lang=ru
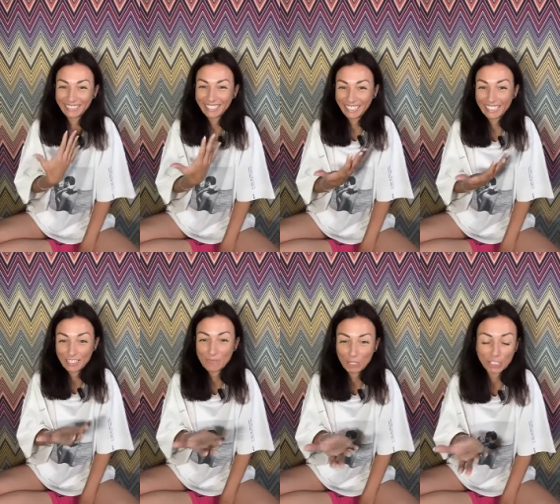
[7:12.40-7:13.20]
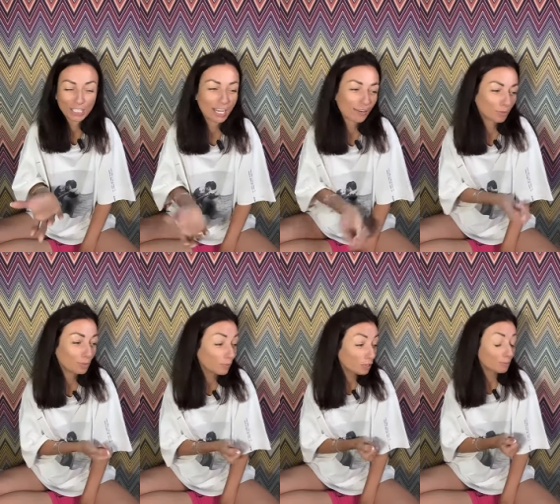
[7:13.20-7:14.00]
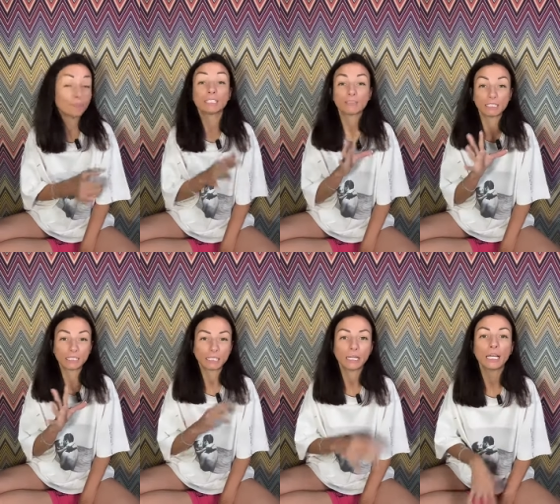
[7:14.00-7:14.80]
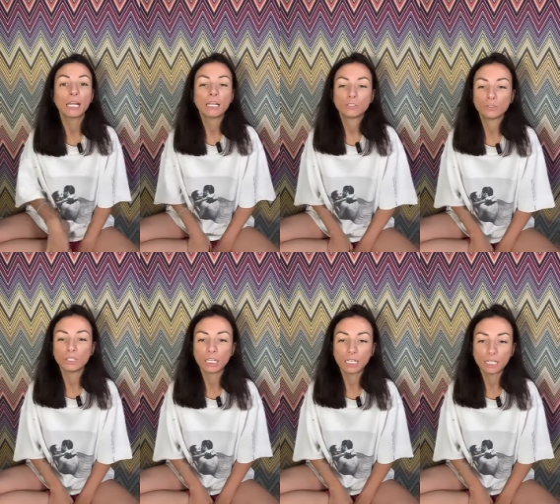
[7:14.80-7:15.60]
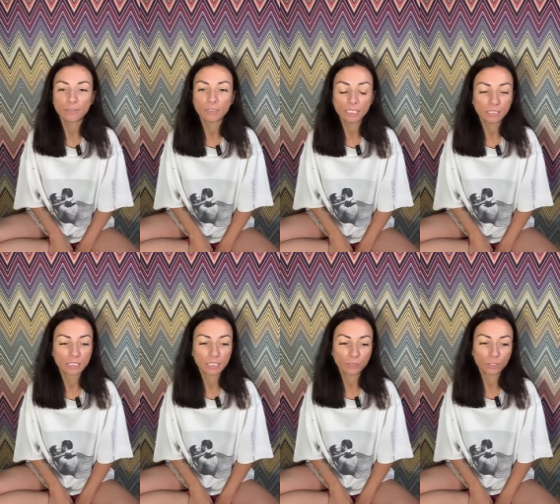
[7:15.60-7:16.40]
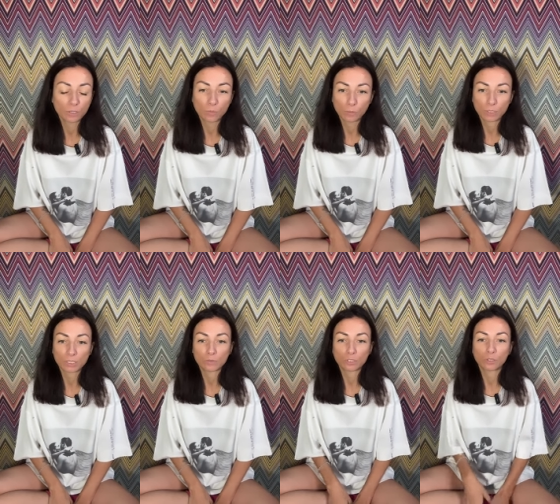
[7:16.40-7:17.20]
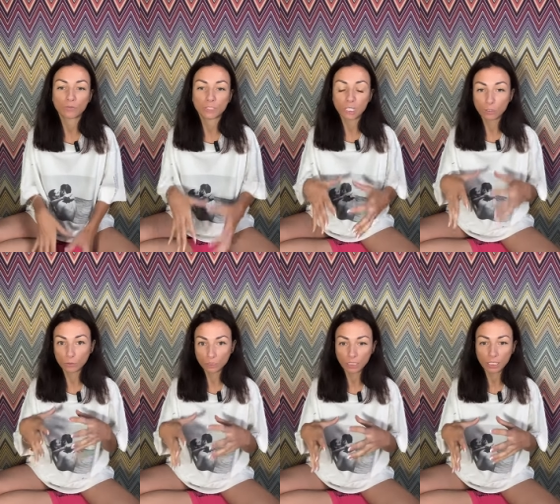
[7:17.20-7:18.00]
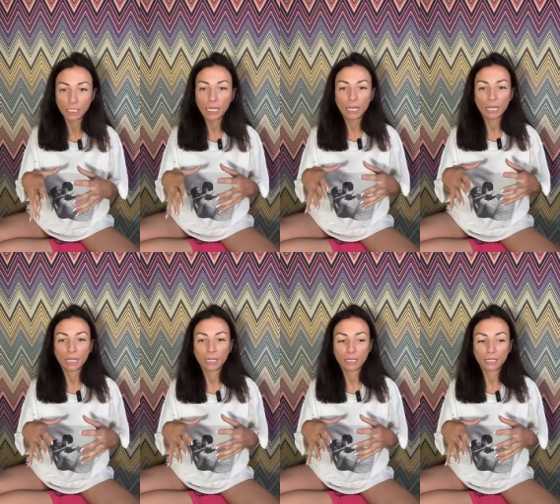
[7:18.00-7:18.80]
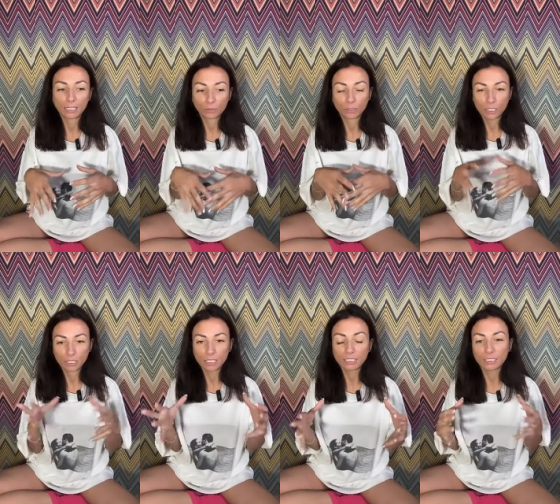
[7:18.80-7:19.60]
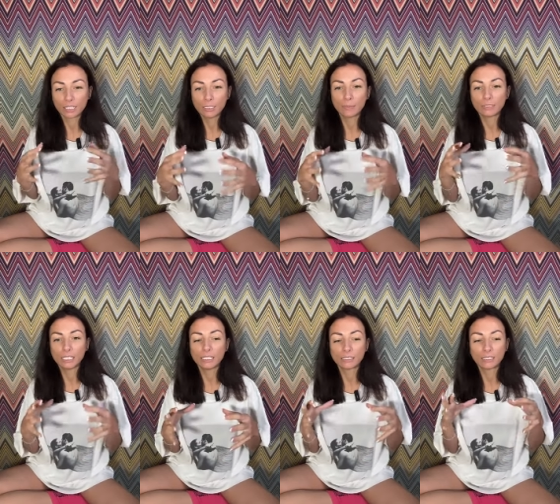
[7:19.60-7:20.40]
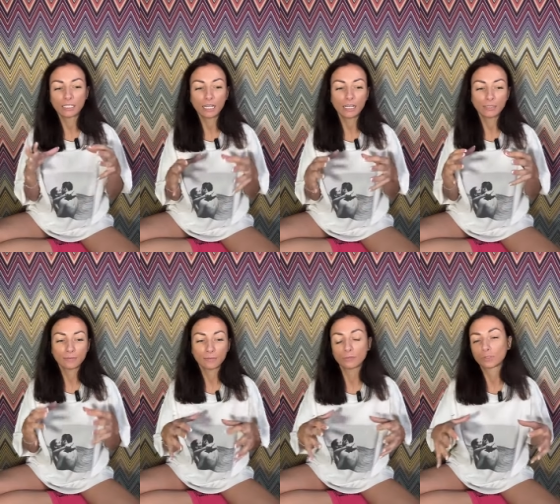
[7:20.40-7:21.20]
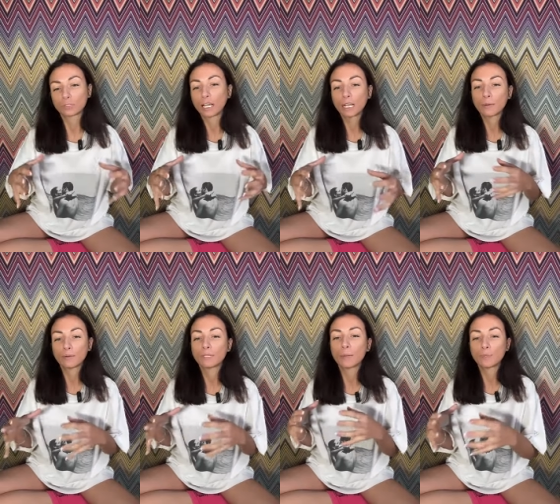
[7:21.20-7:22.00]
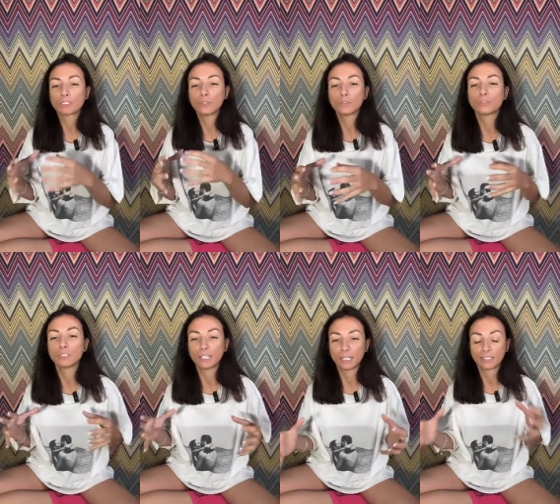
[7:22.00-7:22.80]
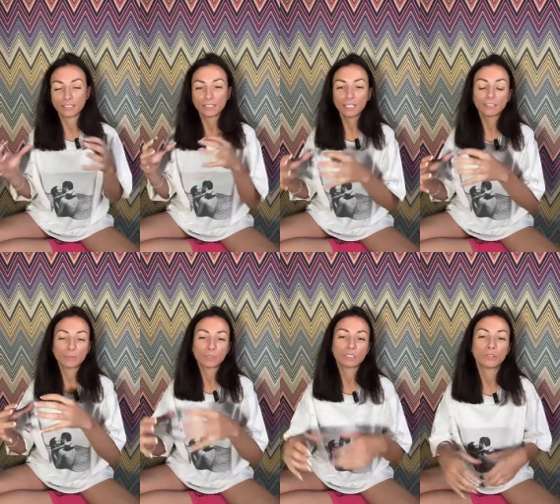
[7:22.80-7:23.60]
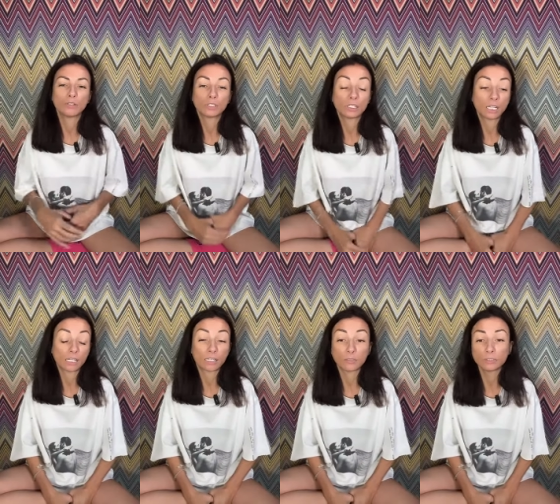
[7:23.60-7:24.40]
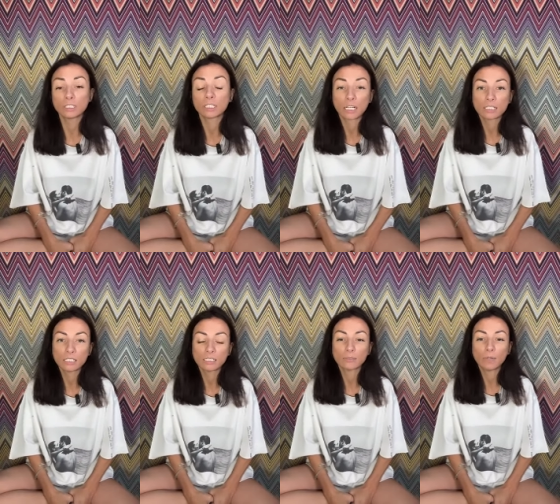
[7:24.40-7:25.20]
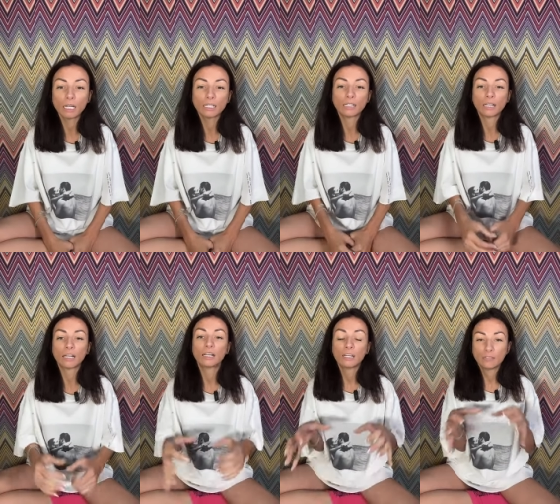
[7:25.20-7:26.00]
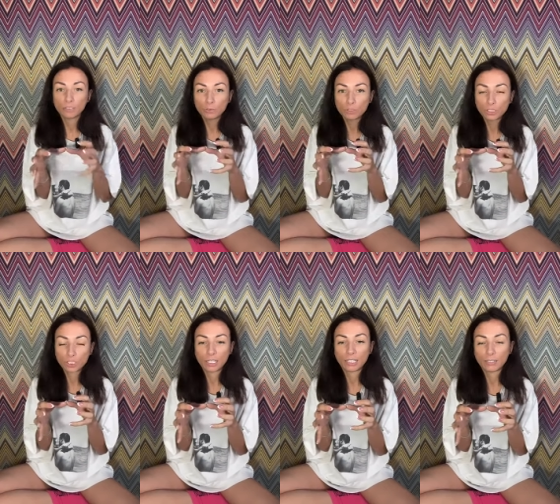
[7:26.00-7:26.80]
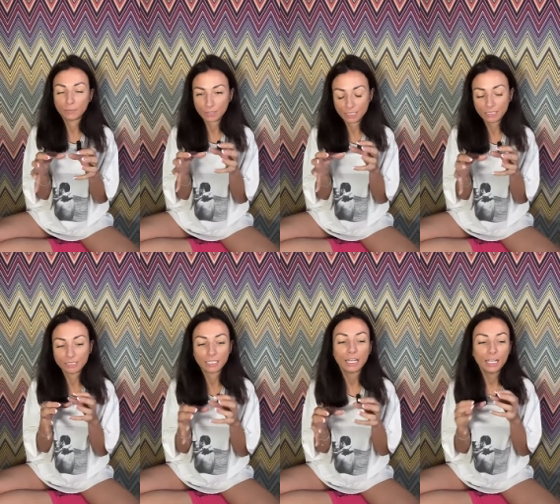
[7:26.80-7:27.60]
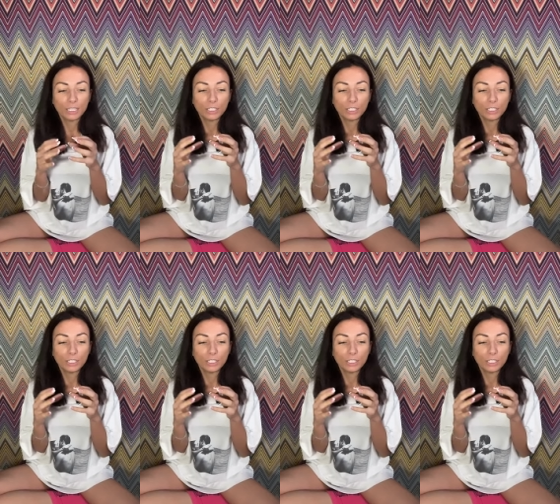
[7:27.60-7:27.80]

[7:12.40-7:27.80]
видите, как я себя причисляю к умным людям, подхватили. Теория рек выглядит следующим образом, что все люди, которые есть, они поделены на ну вот как э, на определенные реки, сидят в определенных реках. Вот есть такая, знаете, маленькая вонючечка, простите,